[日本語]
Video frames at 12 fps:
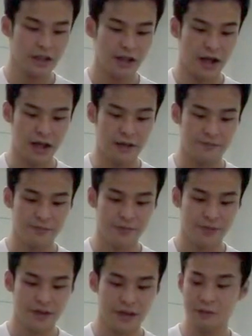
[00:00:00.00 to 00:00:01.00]
はい
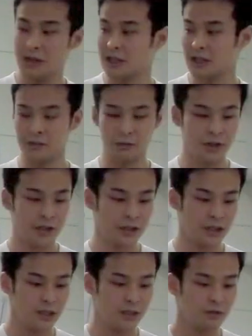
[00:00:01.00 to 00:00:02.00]
でまあ、さっきも言った
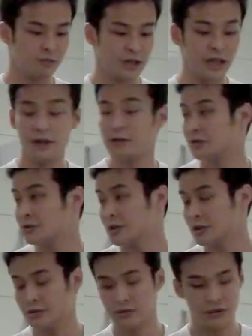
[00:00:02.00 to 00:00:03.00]
んですけど、まあ、ギャングの
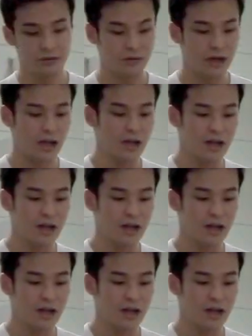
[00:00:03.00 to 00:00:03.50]
ツイートっていうのは、